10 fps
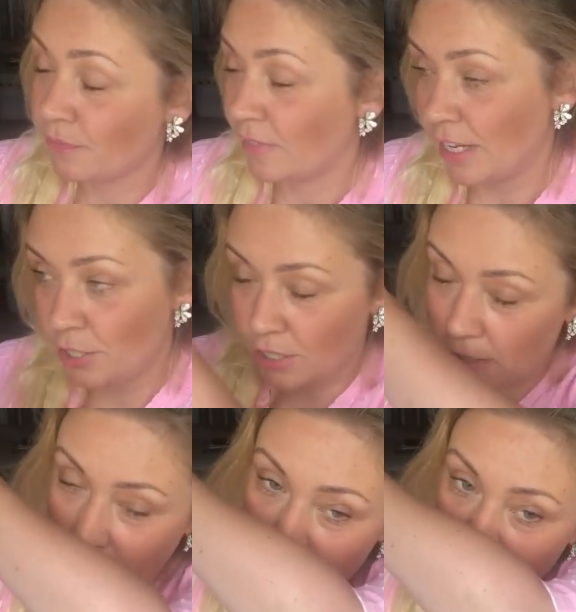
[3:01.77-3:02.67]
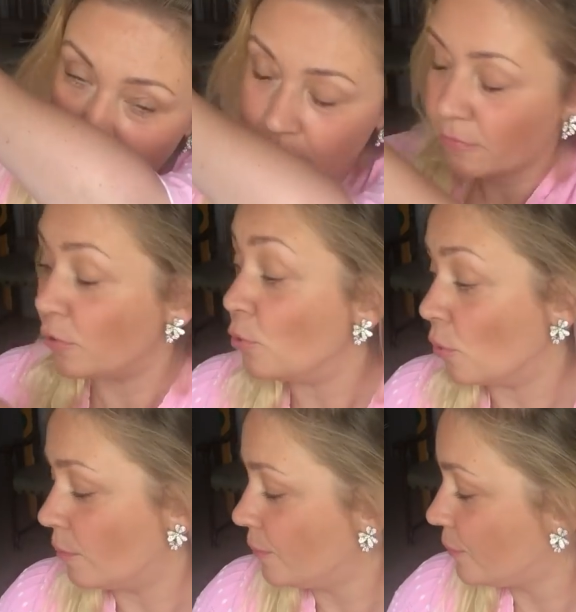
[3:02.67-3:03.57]
Я сейчас в
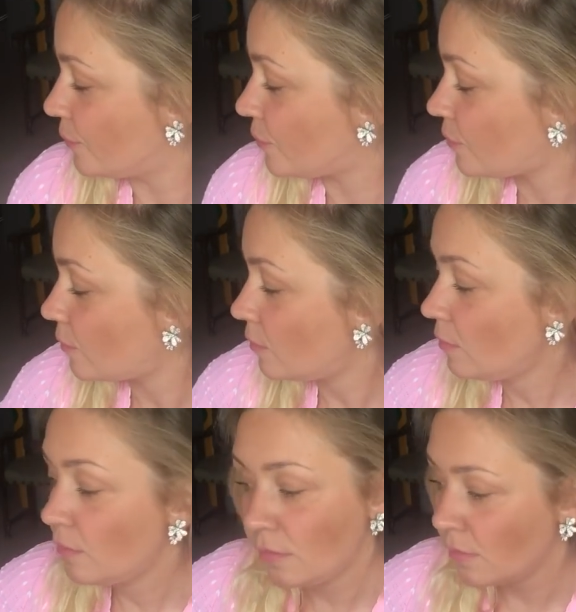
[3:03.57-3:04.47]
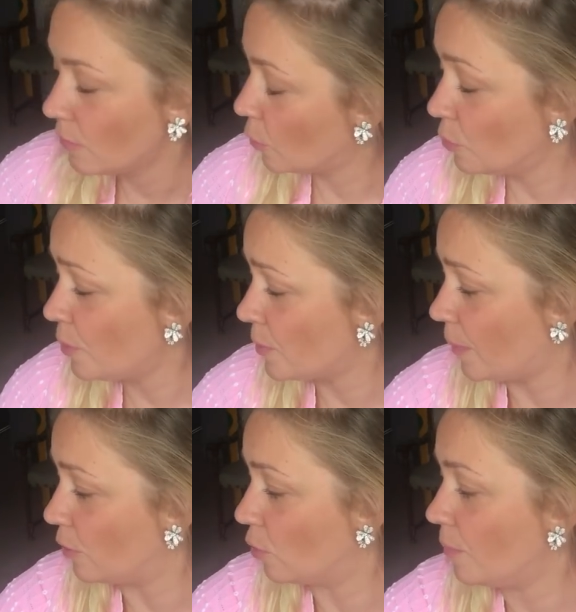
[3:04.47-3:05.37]
нем. Он
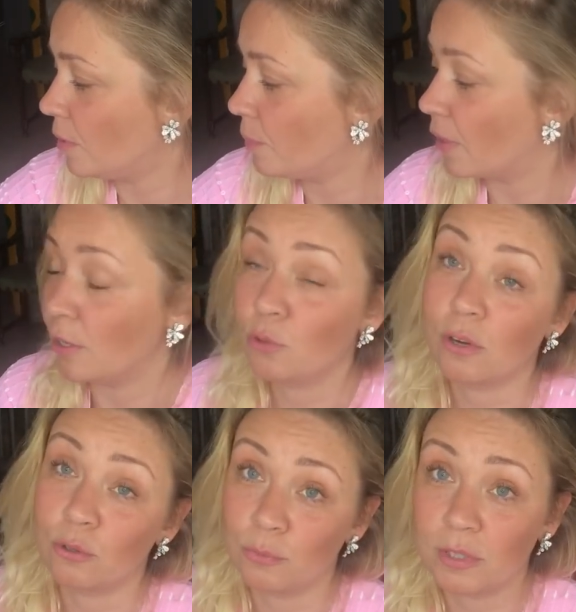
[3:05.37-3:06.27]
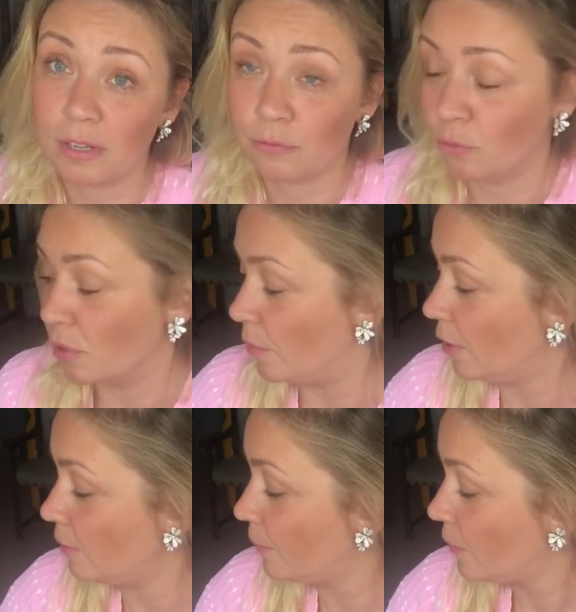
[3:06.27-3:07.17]
бесподобен. Покажу, как он был
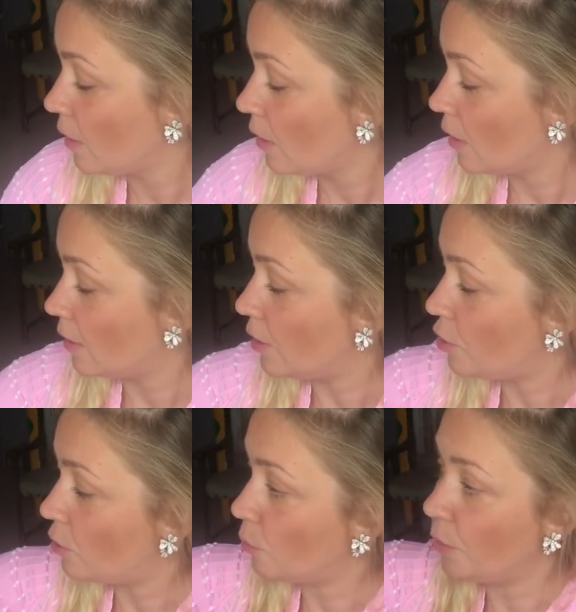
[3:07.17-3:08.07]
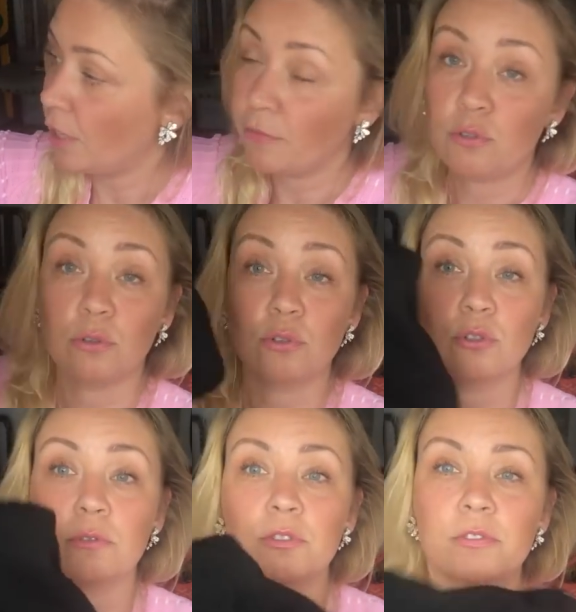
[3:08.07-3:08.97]
оформлен. Значит, у меня все
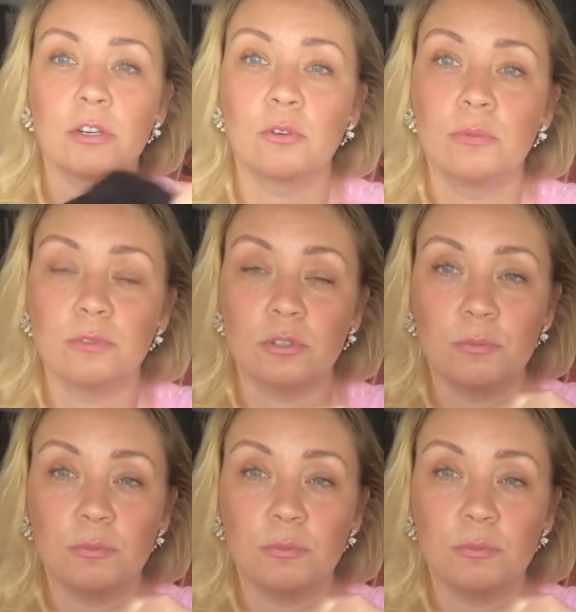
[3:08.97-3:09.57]
шло вот в таком вот